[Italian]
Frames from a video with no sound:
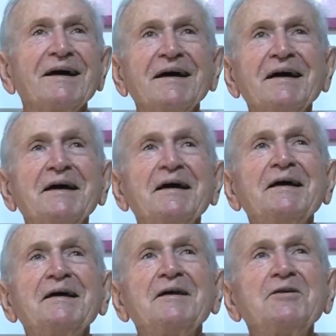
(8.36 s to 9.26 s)

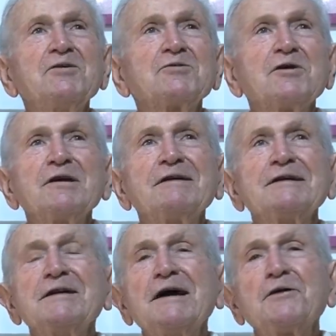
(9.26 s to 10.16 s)
E io sono
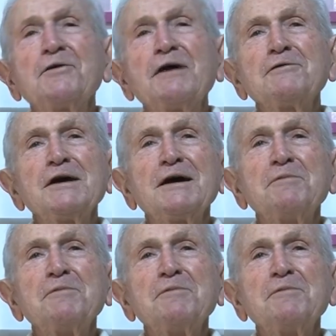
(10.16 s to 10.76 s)
arrivato in aeronautica